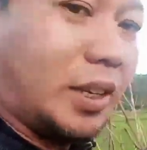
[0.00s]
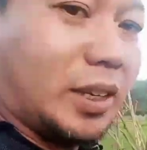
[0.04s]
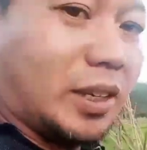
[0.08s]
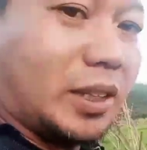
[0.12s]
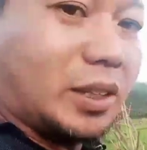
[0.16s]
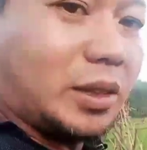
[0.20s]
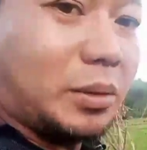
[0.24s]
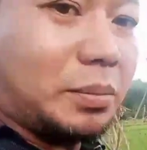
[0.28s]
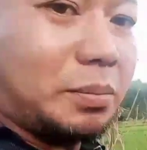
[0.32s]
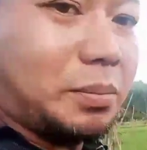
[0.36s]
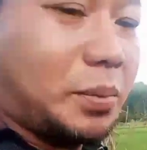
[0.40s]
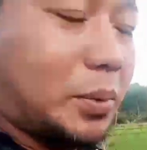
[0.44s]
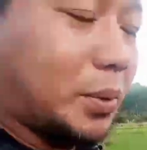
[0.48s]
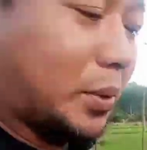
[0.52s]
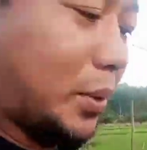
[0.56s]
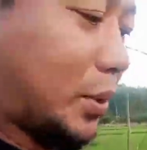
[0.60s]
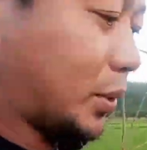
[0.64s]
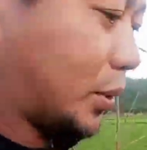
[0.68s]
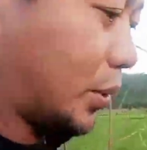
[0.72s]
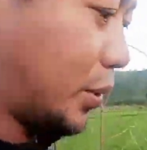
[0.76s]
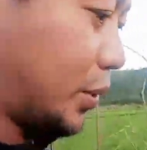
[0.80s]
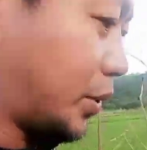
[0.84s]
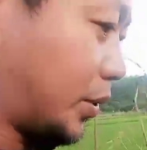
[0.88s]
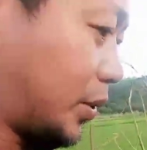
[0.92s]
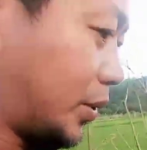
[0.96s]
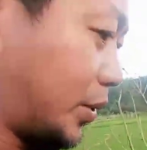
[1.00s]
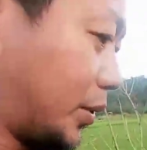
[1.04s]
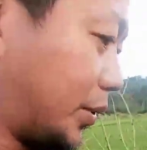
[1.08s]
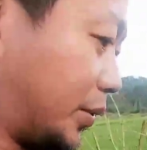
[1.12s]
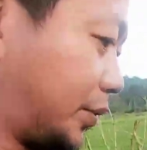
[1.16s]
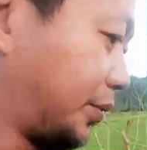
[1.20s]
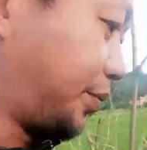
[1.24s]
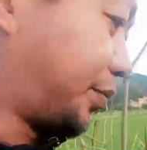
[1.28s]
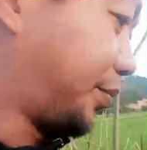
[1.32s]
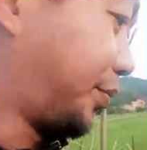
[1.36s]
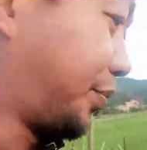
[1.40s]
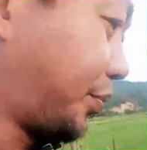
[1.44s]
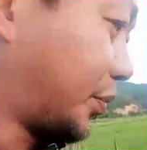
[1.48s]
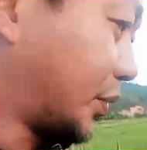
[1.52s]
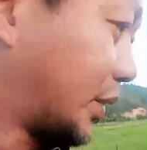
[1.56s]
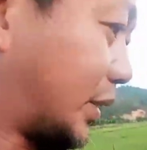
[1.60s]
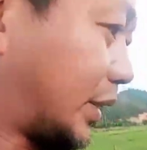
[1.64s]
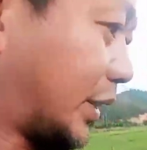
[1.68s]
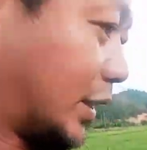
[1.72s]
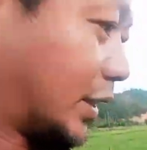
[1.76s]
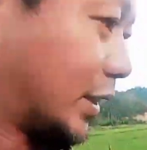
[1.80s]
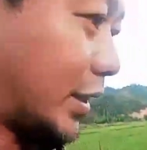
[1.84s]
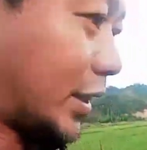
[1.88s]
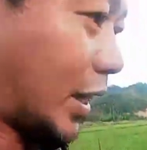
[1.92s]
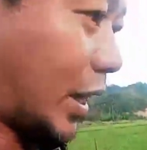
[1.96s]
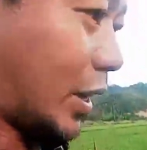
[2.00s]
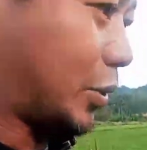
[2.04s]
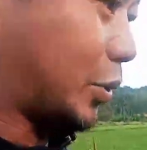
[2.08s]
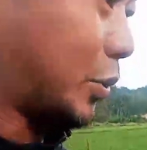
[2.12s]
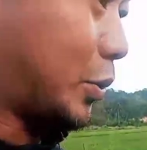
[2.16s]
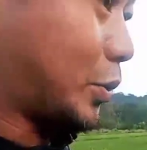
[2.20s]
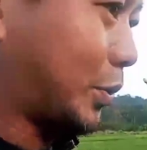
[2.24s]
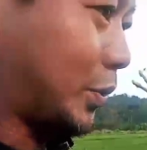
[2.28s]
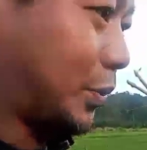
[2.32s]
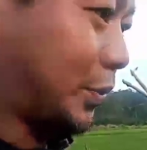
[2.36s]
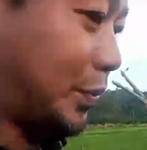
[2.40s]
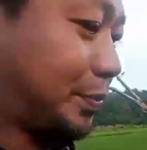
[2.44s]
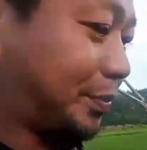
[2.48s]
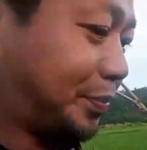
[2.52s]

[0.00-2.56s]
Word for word: ito po yung sitaw